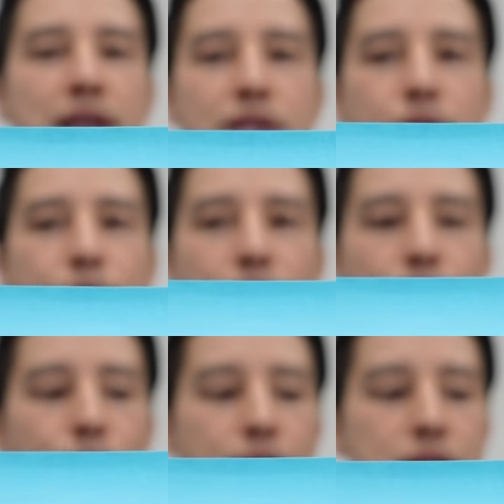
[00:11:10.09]
元素
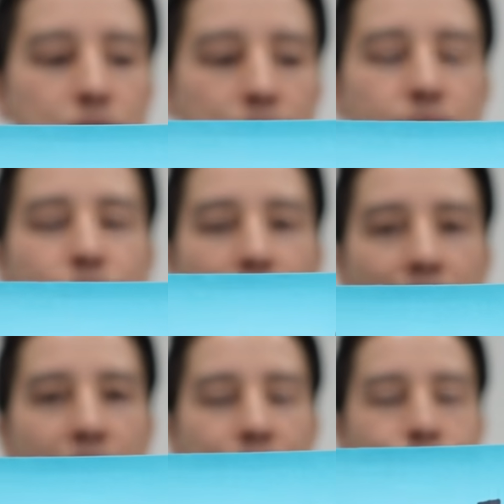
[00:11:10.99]
記号ですよね
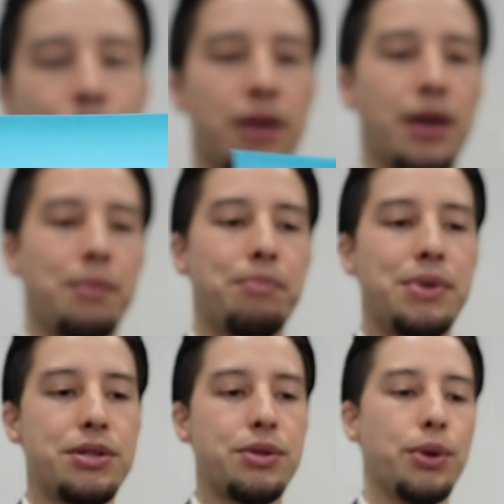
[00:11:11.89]
はい
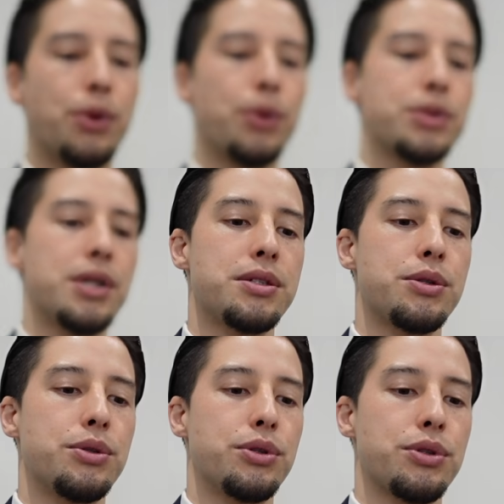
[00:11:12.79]
水を構成
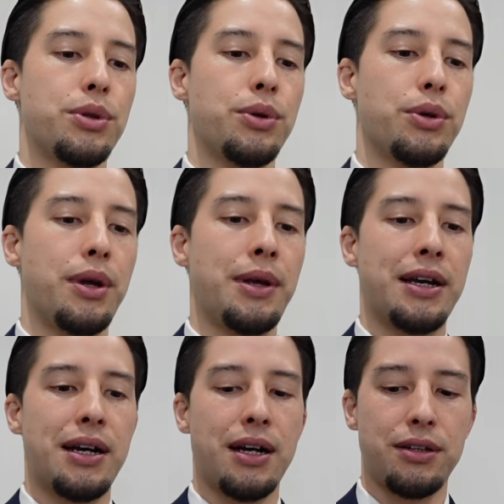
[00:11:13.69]
するその、
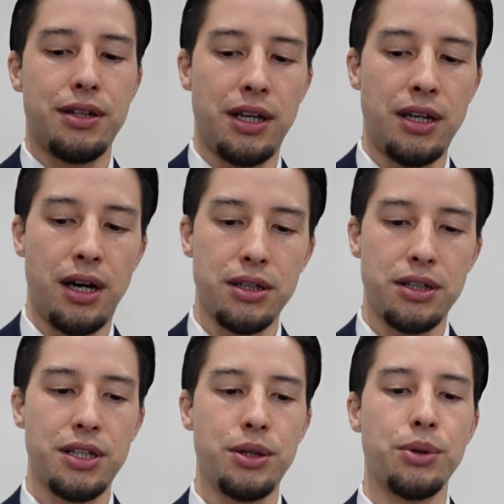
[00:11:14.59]
えー、科学的な
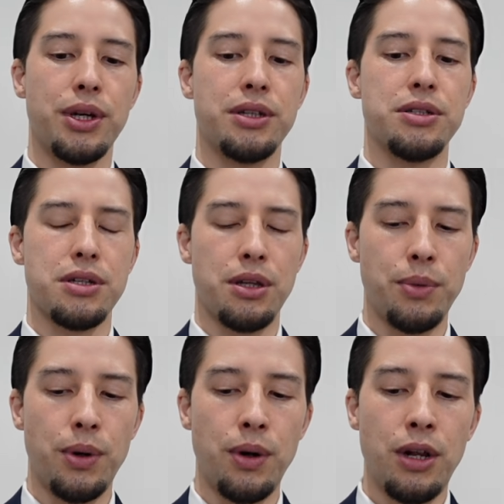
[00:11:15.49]
記号なんですけど
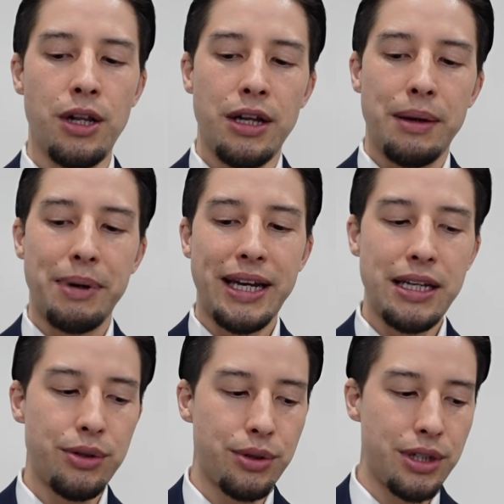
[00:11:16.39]
も、まあ、
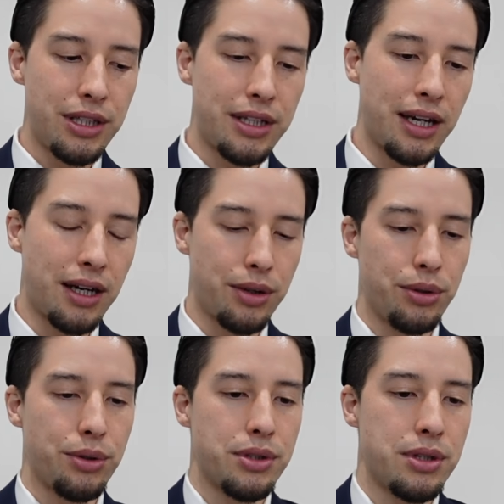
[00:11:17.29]
何を言いたいかと
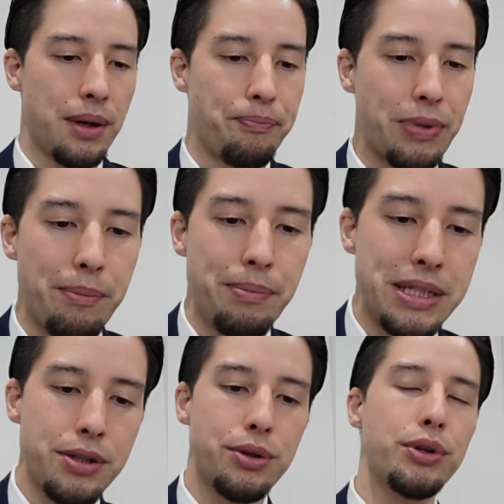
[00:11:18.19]
いうとですね
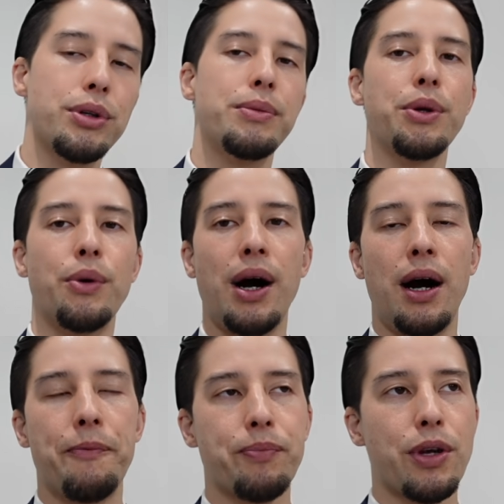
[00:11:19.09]
水というもの
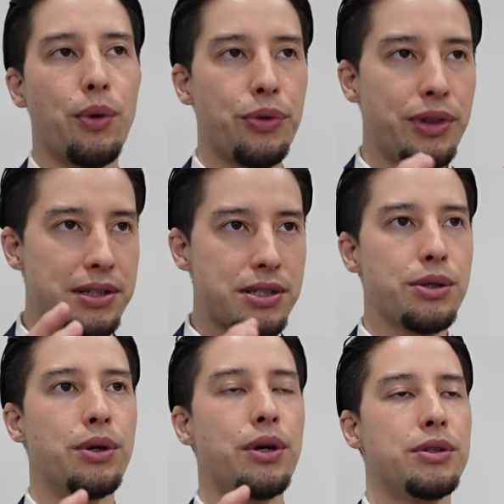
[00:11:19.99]
はこう
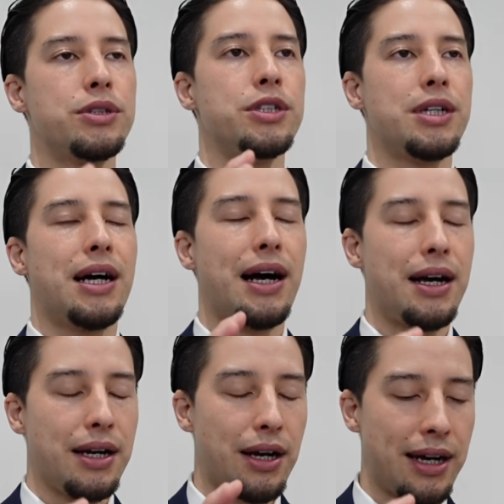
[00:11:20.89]
熱を
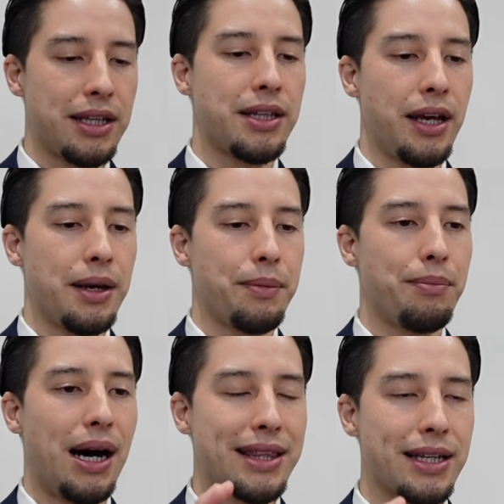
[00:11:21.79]
当てて、
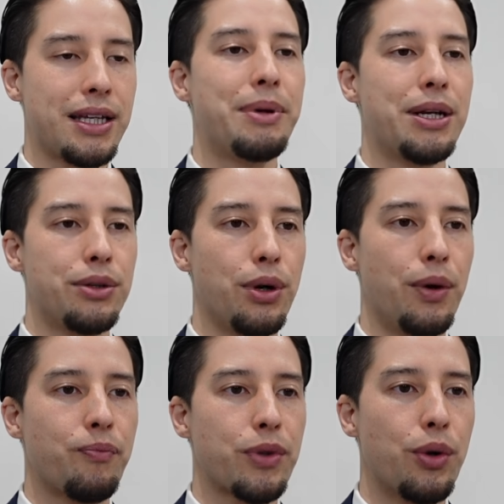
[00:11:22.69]
まあ、温める
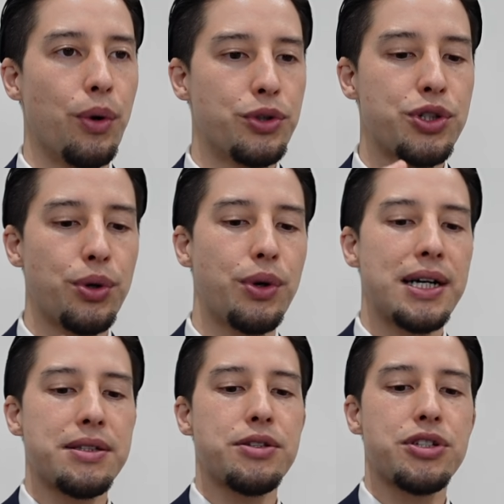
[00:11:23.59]
とこう蒸
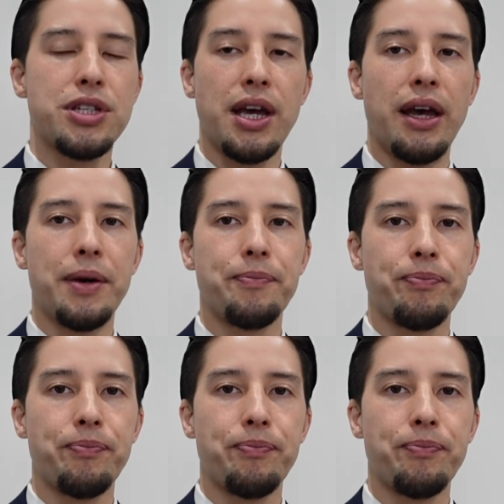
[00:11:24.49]
発して